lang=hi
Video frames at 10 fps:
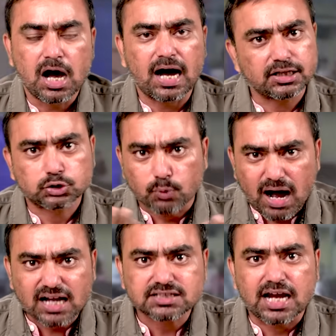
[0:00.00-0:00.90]

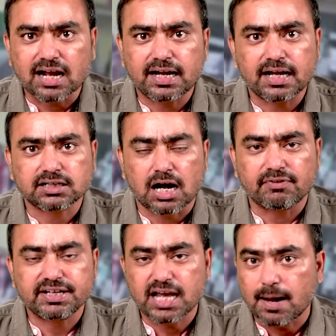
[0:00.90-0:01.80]
हरिद्वार जा रहे हैं
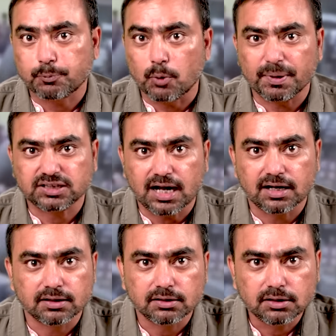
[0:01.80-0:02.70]
कांवड़िया आपको पता
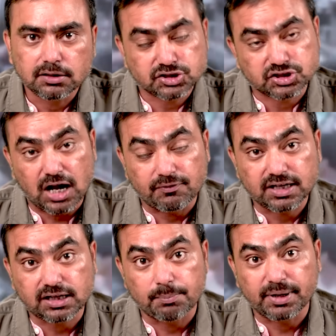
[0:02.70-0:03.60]
है सावन
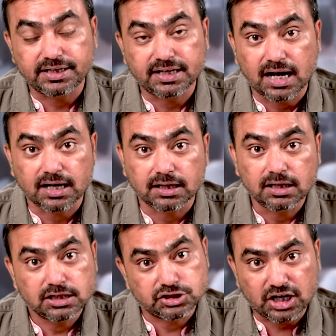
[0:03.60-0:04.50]
का महीना है
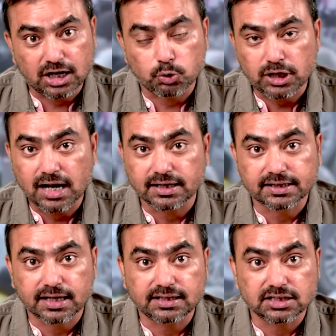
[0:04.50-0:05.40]
जल उठाने
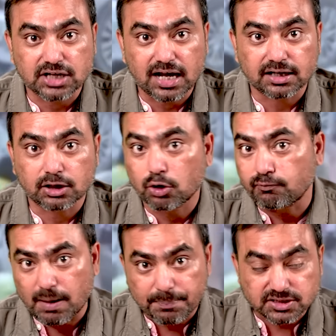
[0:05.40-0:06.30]
के लिए जा रहे हैं और
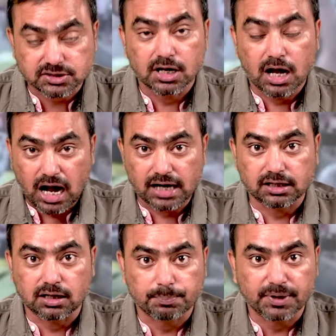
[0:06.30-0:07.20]
वापस
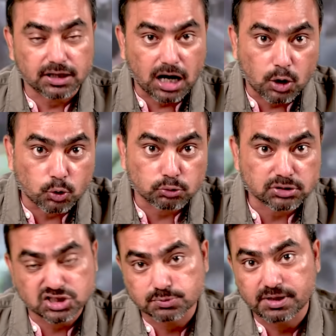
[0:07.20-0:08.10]
आकर अपने गांव
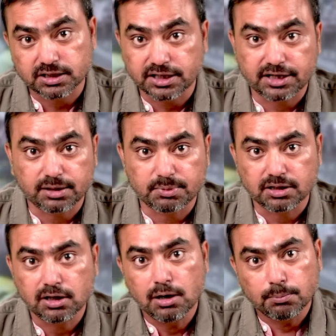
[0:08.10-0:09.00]
कस्बे खेड़े में
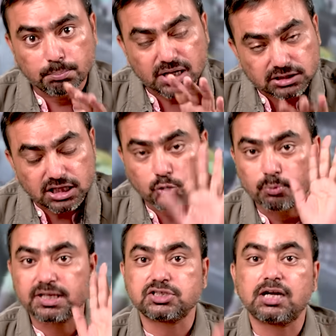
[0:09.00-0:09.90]
मंदिरों
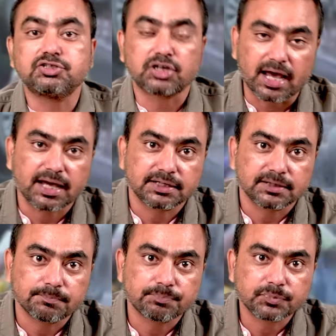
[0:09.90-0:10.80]
में जल
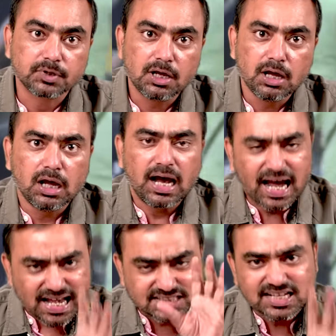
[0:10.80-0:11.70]
चढ़ाएंगे
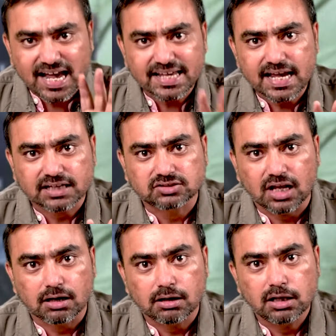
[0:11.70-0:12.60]
ऐसा ही एक
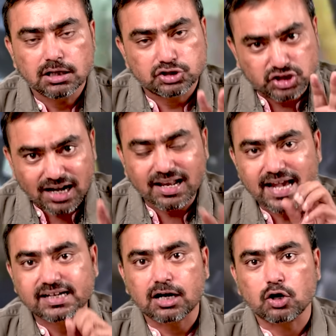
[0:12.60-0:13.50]
दल जल
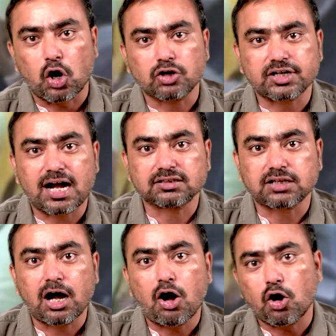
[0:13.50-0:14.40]
लेकर लौट रहा
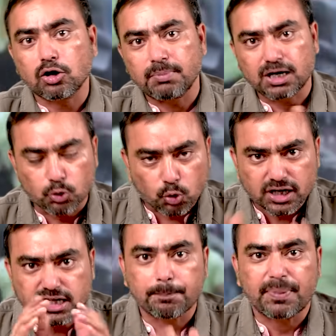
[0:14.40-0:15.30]
था और मंगलोर के